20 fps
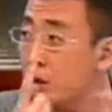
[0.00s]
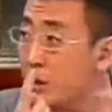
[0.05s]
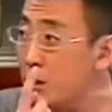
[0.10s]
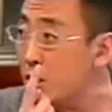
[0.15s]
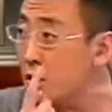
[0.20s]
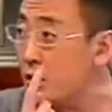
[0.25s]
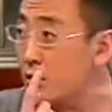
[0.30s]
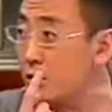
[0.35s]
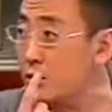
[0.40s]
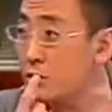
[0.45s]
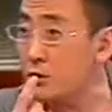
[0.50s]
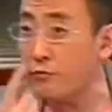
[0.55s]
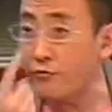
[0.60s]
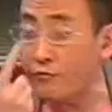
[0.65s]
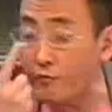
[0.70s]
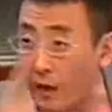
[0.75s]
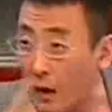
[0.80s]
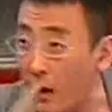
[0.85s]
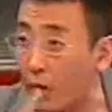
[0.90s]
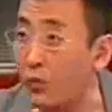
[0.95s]
第一
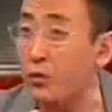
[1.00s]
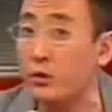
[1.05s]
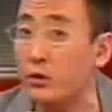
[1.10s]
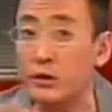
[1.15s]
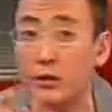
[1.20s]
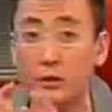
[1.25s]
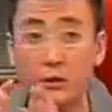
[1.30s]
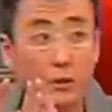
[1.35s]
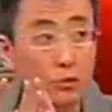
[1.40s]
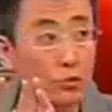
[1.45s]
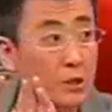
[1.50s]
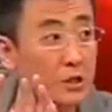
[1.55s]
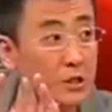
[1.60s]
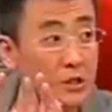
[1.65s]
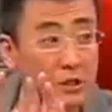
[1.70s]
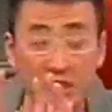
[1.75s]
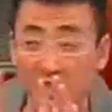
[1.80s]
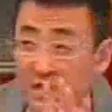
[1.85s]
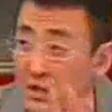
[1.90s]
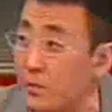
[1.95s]
是法国现在
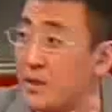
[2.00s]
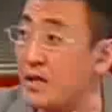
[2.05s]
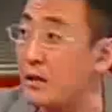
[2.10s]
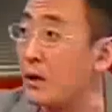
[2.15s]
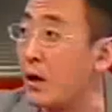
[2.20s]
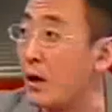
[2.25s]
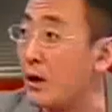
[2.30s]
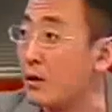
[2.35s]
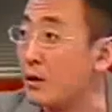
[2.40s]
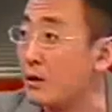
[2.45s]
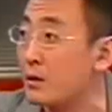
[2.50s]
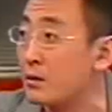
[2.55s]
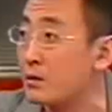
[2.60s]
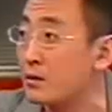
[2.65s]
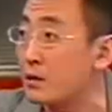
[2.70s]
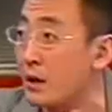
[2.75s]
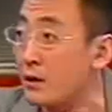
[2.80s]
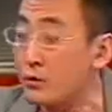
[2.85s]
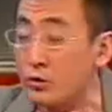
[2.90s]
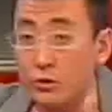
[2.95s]
对这个移民呢，
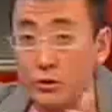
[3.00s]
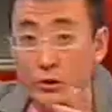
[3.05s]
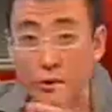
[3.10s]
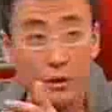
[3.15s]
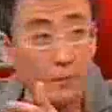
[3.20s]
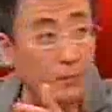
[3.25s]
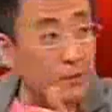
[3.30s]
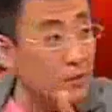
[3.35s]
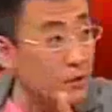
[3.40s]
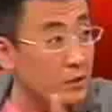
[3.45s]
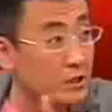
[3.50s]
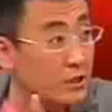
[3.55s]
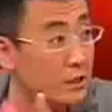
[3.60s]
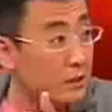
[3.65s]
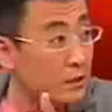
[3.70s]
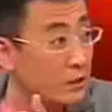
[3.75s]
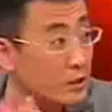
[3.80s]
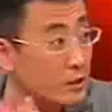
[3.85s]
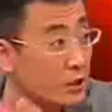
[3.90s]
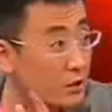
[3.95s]
采取这个比较
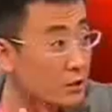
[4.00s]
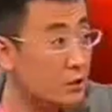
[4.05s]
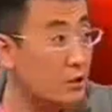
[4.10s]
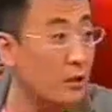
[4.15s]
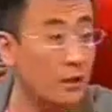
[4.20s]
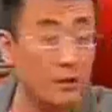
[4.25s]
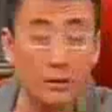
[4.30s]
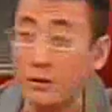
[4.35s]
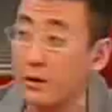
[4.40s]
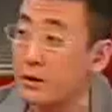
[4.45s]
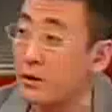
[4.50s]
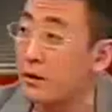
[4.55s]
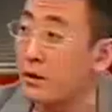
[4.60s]
紧的政策，